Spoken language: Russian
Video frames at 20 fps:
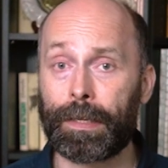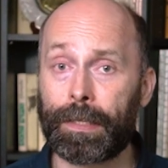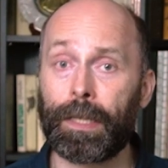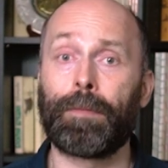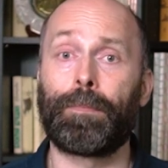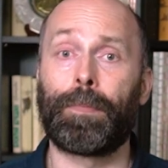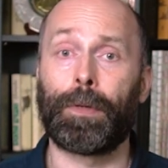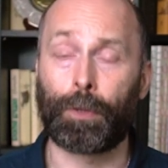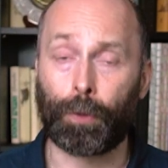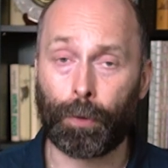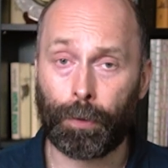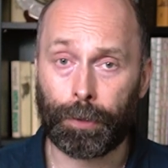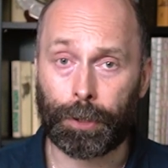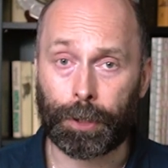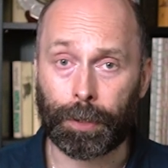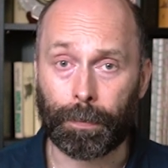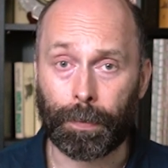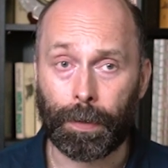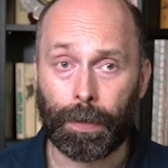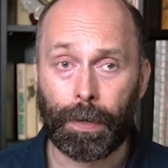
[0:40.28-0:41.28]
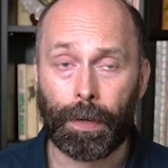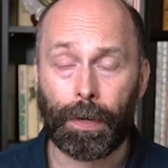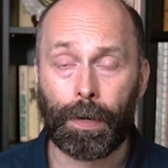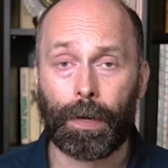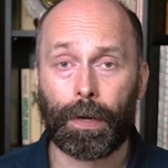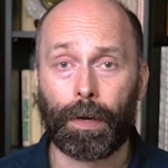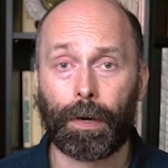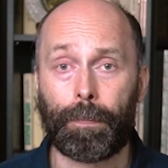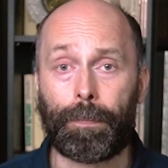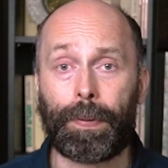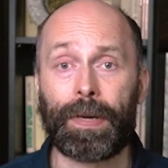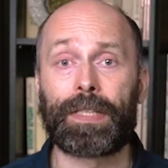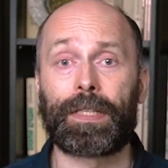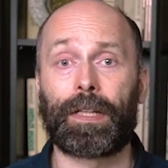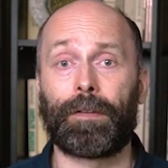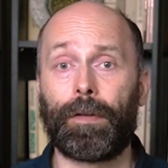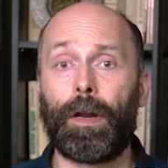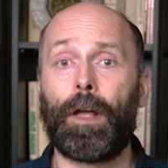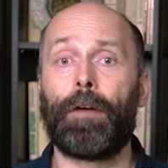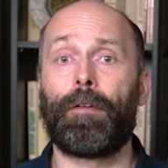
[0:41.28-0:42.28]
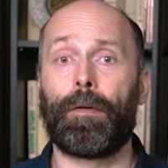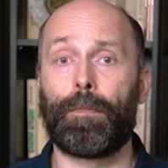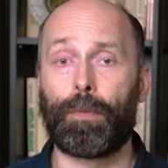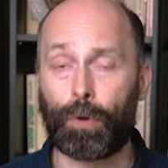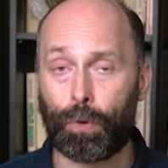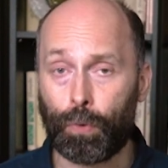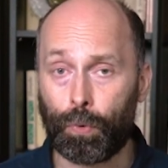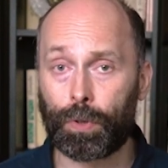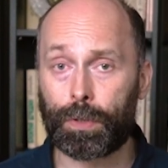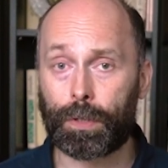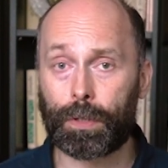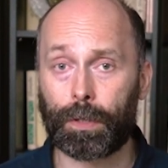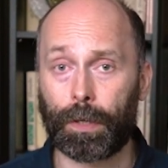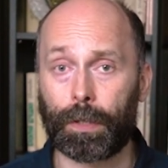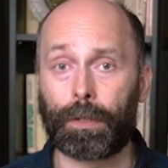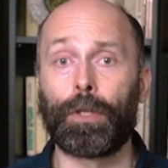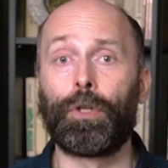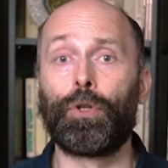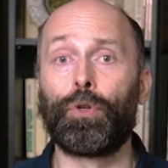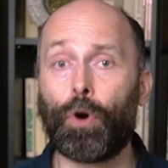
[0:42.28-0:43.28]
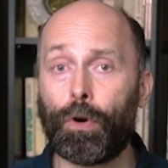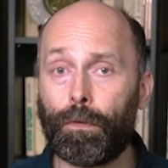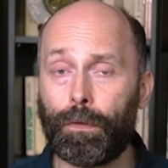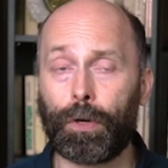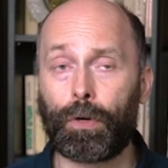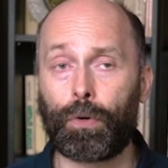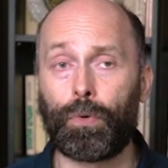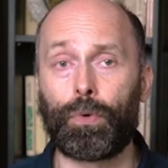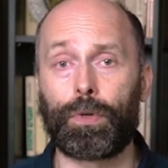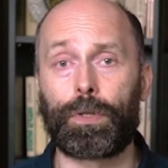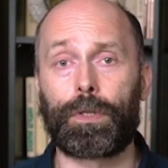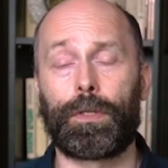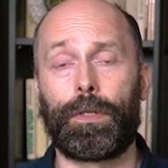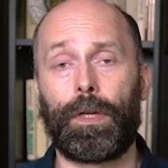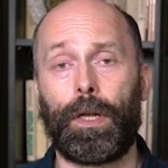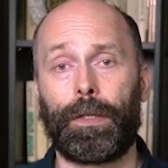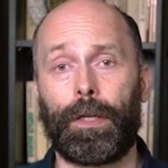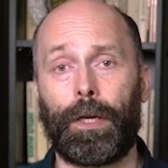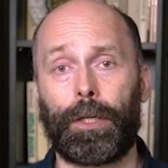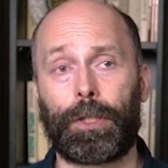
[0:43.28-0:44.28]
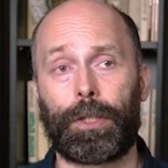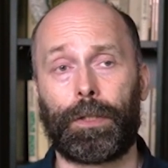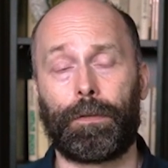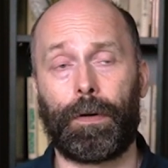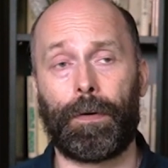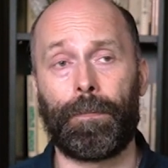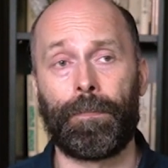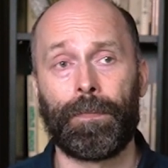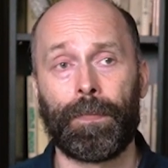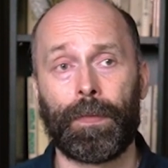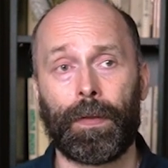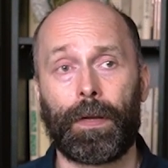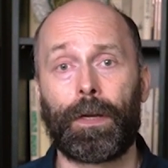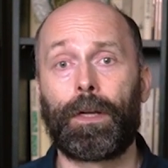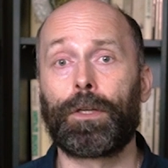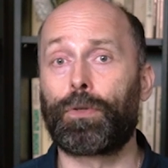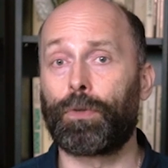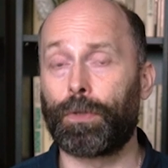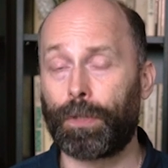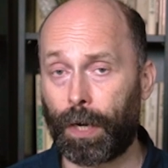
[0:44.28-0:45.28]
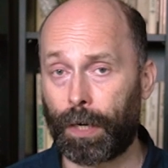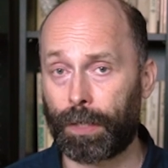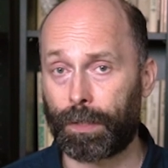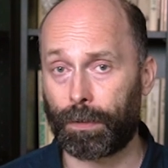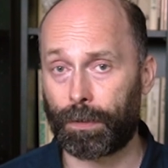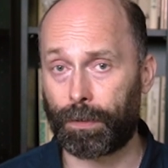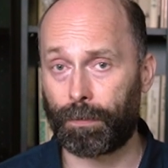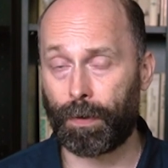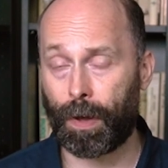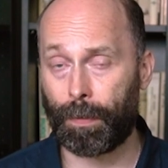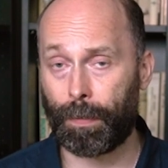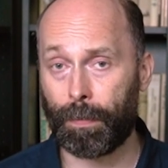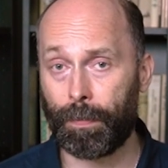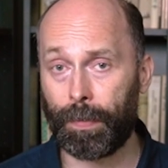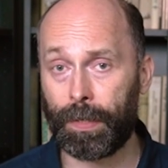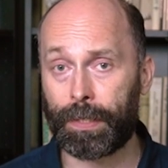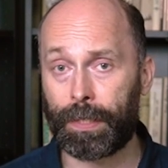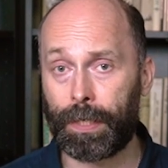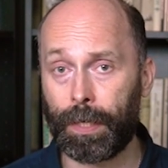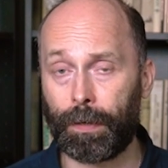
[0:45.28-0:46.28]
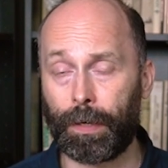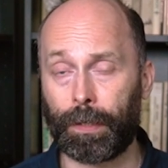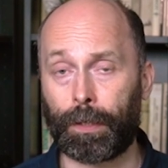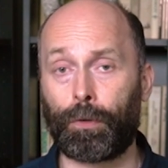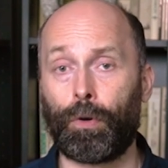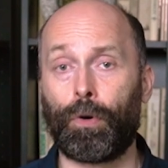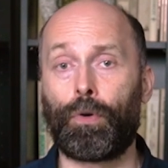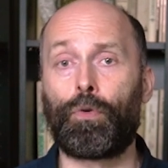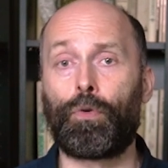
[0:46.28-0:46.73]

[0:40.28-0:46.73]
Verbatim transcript: Александром Петровичем представляю вам курс. Это новый курс для нашего государства с вами. Мы сделали такой